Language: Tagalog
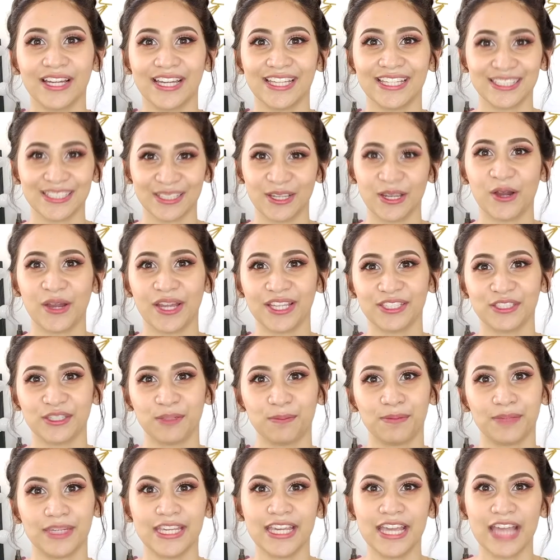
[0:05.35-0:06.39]
it's going to
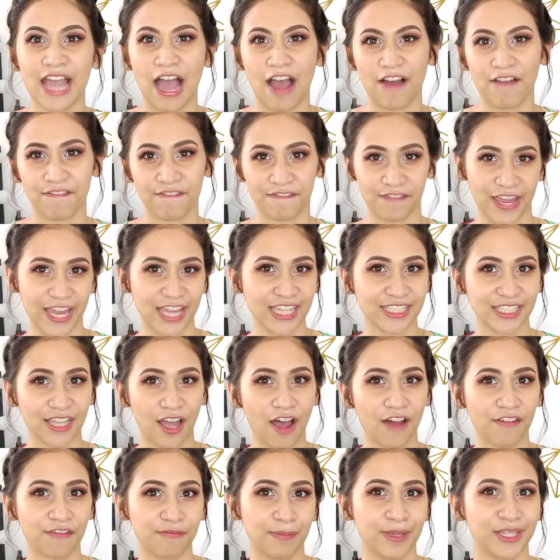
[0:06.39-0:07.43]
be a
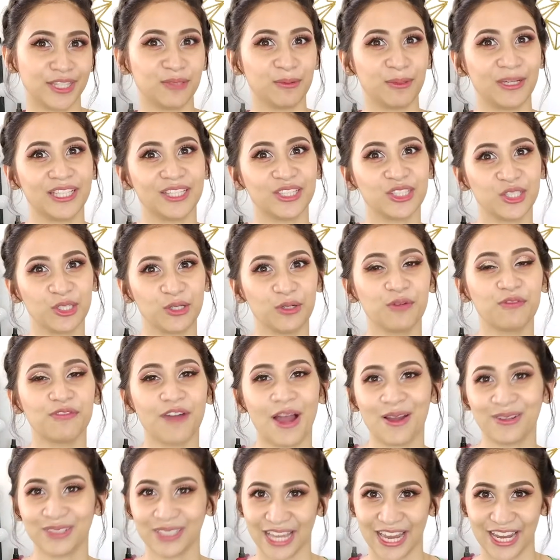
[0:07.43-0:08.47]
face-off between two
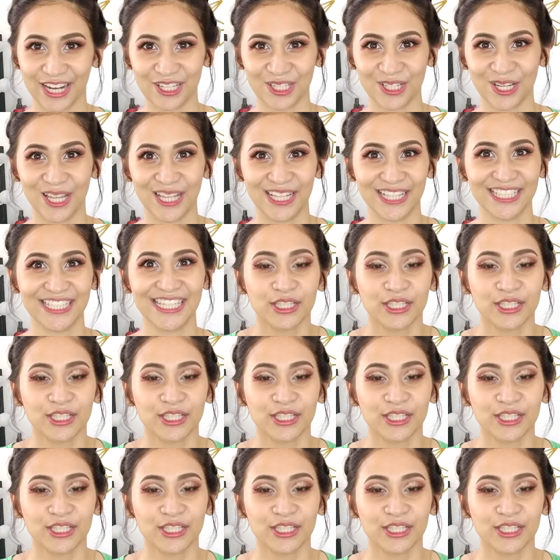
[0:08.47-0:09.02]
foundations.